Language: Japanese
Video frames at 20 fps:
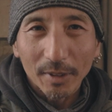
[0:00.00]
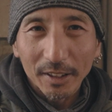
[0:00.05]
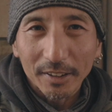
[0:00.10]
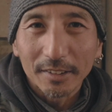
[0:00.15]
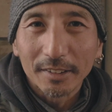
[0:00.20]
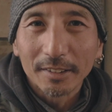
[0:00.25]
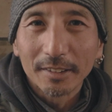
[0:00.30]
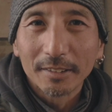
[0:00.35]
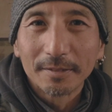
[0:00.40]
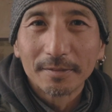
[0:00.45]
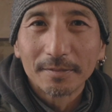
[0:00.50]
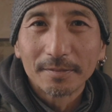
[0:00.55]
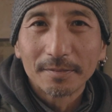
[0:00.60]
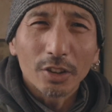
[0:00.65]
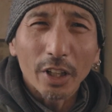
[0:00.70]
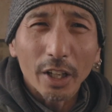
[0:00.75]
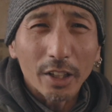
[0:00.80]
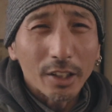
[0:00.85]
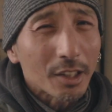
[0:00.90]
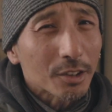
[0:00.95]
ます。
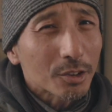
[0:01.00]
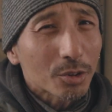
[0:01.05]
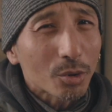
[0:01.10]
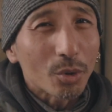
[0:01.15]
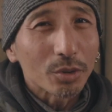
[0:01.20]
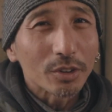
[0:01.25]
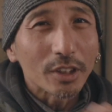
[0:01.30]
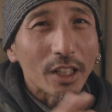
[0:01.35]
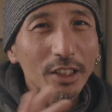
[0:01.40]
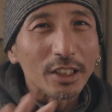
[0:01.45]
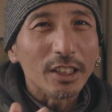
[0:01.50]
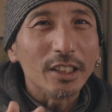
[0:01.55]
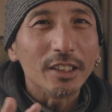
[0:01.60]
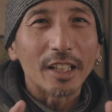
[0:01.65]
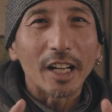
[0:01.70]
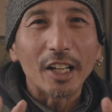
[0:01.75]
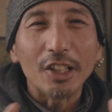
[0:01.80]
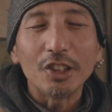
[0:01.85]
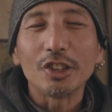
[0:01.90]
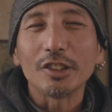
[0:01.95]
せっかくこんないい
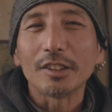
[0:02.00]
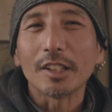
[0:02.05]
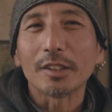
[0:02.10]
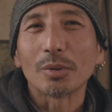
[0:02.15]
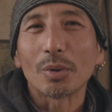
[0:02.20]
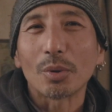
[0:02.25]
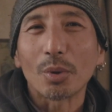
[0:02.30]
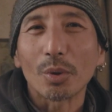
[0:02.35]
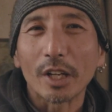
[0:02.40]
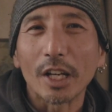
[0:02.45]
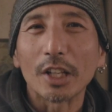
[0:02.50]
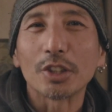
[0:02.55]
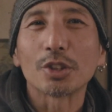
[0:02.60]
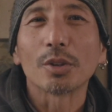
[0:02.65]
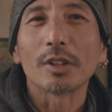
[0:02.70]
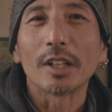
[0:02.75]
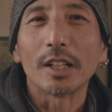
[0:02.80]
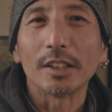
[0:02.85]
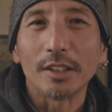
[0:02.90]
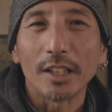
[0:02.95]
大自然の
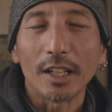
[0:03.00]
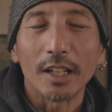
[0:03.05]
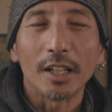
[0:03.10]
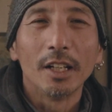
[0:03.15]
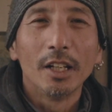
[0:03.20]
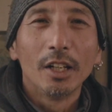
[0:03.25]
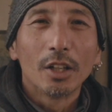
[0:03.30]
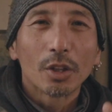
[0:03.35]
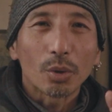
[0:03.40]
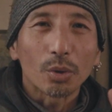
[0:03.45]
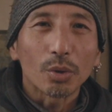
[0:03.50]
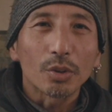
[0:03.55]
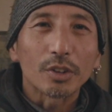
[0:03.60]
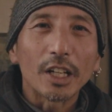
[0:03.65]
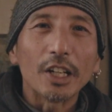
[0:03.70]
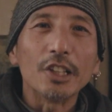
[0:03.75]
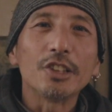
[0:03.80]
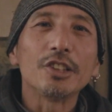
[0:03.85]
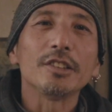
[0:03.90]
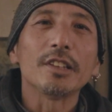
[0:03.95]
ロケーションなんで、この
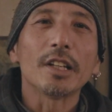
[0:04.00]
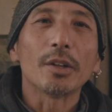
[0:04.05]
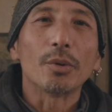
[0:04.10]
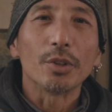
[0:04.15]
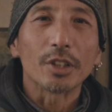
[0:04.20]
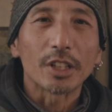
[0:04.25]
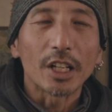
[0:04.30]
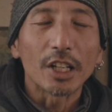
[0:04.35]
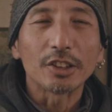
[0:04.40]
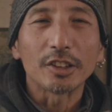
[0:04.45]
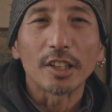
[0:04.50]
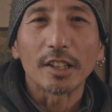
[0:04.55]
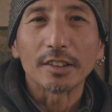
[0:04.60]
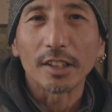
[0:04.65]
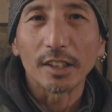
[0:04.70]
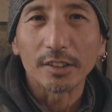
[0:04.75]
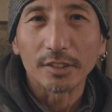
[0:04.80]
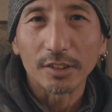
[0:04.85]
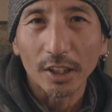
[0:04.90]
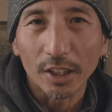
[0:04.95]
大自然を生かした
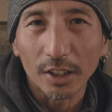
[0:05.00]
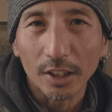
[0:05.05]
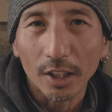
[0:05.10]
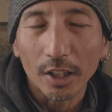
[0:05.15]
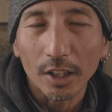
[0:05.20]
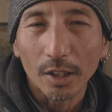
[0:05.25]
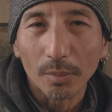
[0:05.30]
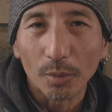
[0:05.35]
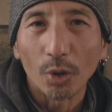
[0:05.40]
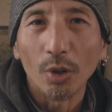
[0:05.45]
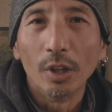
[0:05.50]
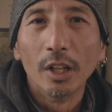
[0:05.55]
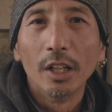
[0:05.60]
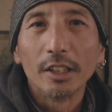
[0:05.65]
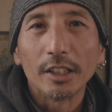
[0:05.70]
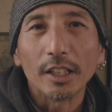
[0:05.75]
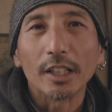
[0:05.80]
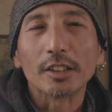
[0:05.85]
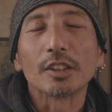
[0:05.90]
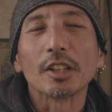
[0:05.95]
撮影なんかも
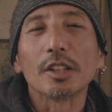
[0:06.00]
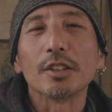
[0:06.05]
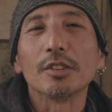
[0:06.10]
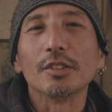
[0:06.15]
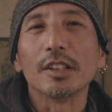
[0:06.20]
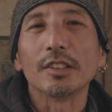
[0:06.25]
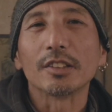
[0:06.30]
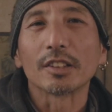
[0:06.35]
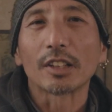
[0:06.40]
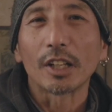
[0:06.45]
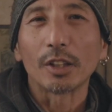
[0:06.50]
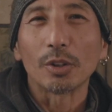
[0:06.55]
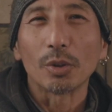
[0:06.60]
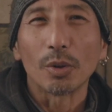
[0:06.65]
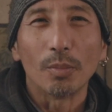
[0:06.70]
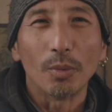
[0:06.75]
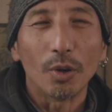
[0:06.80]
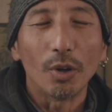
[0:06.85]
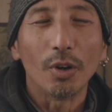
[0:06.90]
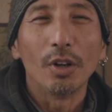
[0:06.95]
やってるんですけ
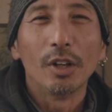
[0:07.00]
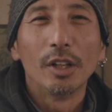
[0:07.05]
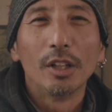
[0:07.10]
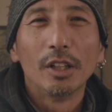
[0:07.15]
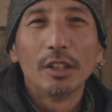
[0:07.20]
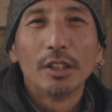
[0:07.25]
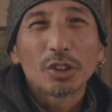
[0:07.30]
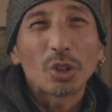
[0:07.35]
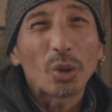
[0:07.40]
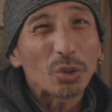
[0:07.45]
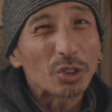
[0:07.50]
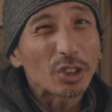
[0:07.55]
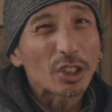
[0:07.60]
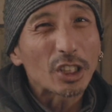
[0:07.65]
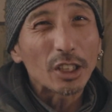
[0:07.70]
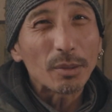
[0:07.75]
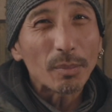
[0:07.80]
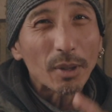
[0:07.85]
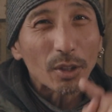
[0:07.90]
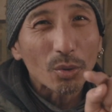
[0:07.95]
ども、正
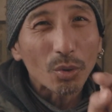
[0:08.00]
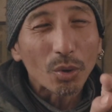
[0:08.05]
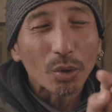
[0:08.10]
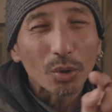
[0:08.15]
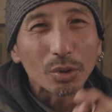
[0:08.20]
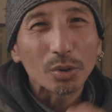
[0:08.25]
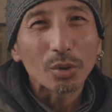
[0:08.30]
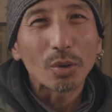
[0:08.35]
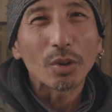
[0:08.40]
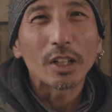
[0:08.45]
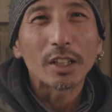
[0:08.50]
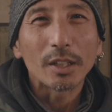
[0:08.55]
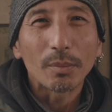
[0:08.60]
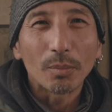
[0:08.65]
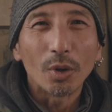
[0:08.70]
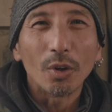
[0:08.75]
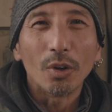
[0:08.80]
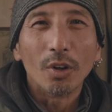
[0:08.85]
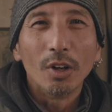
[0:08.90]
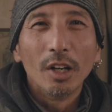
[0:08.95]
直今のこの動画で
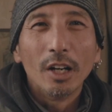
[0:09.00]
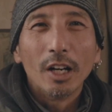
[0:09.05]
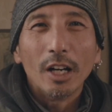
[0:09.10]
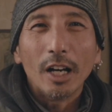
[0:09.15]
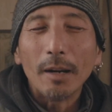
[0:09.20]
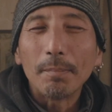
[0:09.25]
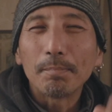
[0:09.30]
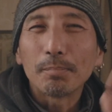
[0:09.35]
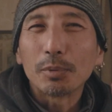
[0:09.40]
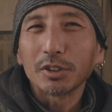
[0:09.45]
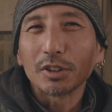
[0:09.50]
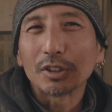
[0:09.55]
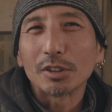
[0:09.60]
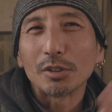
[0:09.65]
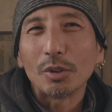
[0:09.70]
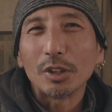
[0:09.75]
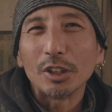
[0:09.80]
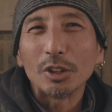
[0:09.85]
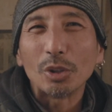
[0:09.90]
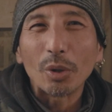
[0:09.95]
もアップする
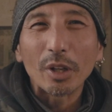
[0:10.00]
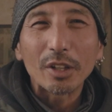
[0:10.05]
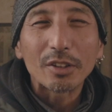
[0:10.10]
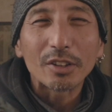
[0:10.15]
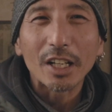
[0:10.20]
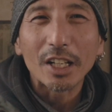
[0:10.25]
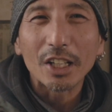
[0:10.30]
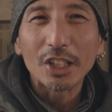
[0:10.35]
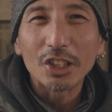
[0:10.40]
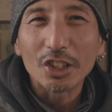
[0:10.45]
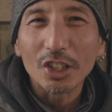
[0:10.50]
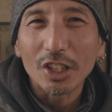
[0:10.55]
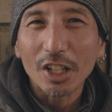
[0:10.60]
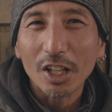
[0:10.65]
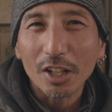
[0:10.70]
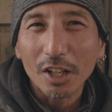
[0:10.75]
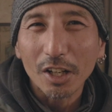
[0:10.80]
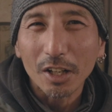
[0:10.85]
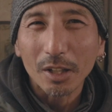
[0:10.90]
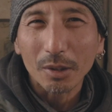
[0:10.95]
のにどれぐらい時
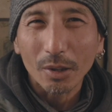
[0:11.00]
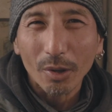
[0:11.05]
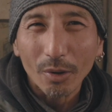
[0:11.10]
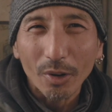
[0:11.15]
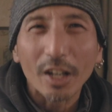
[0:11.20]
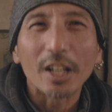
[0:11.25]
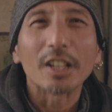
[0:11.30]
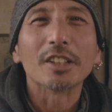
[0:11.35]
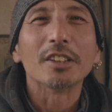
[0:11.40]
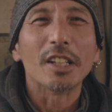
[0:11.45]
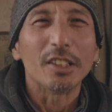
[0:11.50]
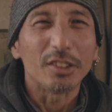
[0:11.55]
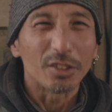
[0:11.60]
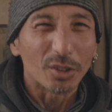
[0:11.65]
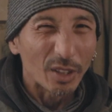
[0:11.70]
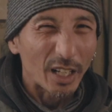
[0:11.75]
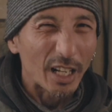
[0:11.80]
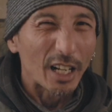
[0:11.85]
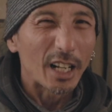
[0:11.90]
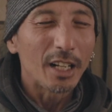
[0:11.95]
間かかるかわかんないです
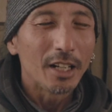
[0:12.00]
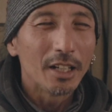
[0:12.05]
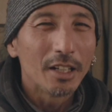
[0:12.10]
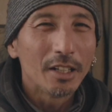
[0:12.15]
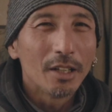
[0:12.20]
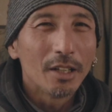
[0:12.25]
よね。